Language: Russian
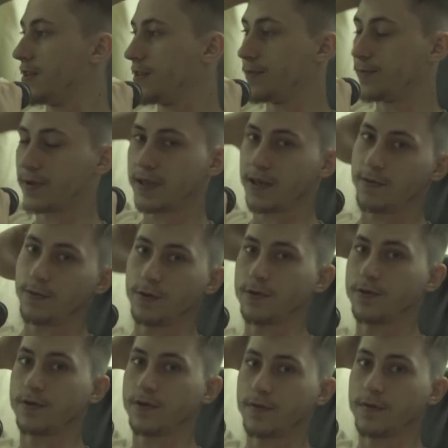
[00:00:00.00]
типа того,
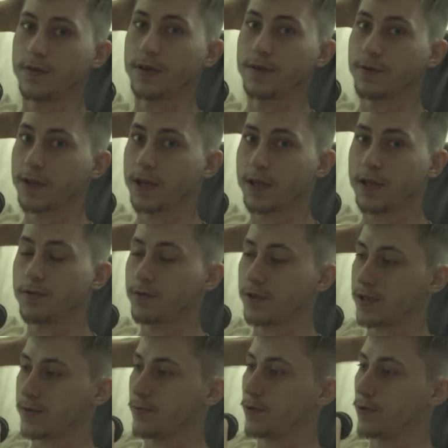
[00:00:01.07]
то есть и вот такие у
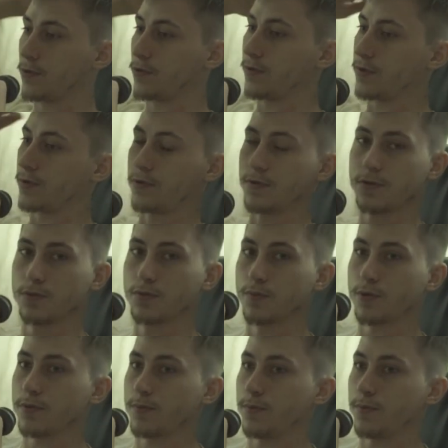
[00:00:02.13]
нас будут новости, то есть ну про